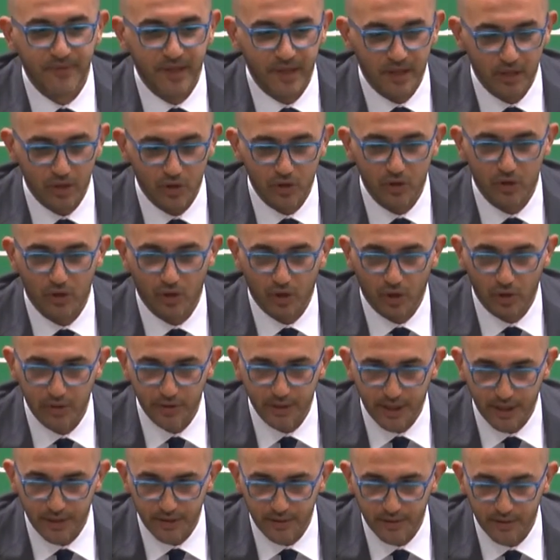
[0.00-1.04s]
Io sono
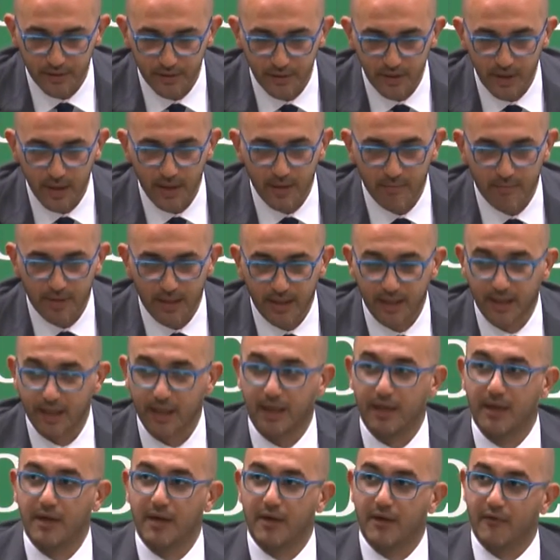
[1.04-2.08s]
contento
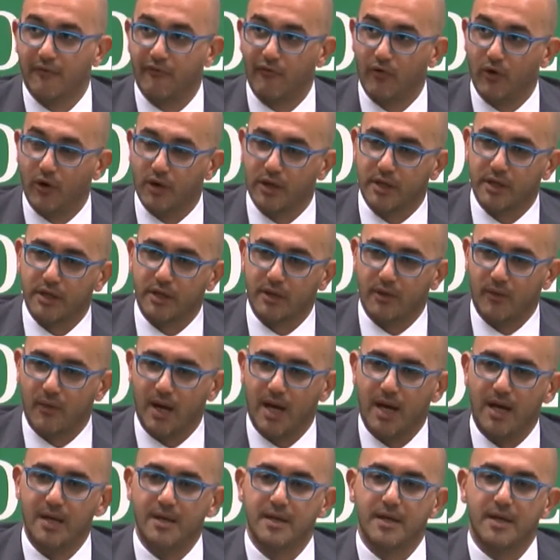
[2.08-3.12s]
perché fuori di
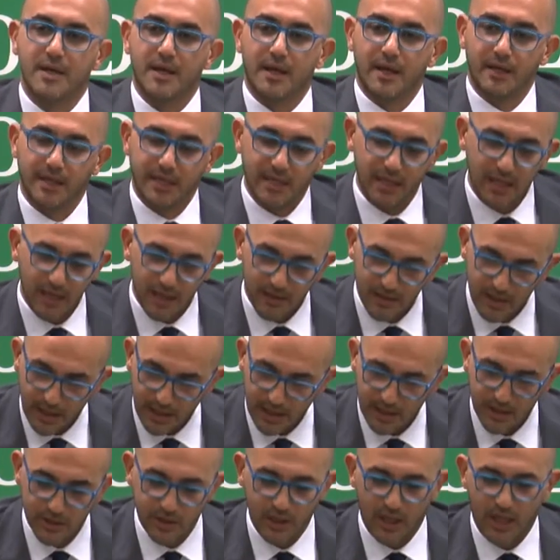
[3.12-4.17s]
qua chi
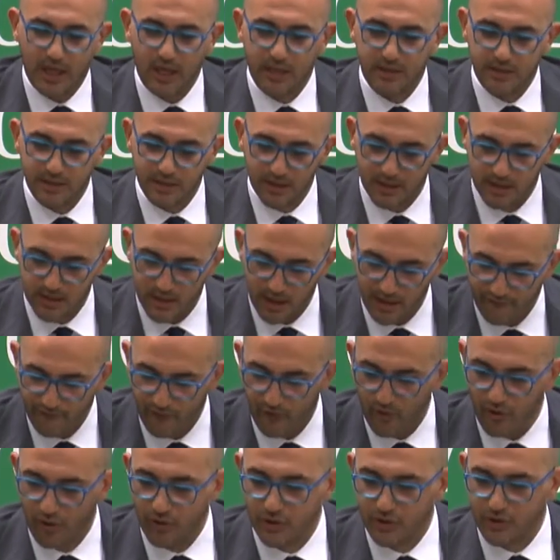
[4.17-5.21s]
dirigenti,
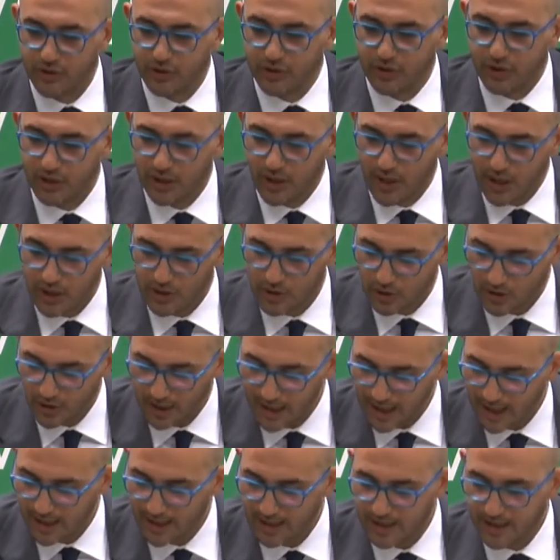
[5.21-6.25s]
tifosi,
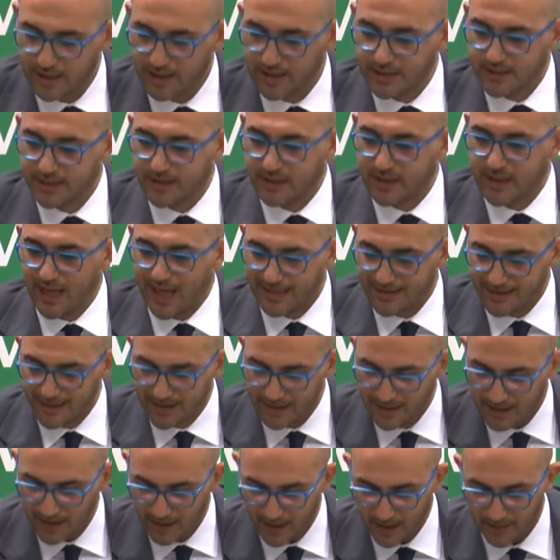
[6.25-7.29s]
giornalisti,
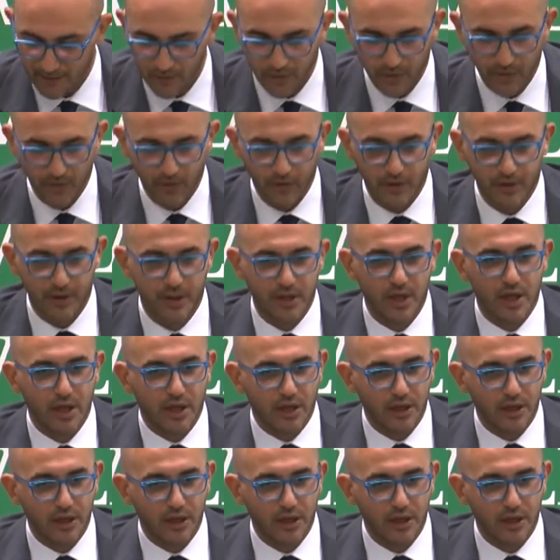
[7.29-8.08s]
addetti ai lavori.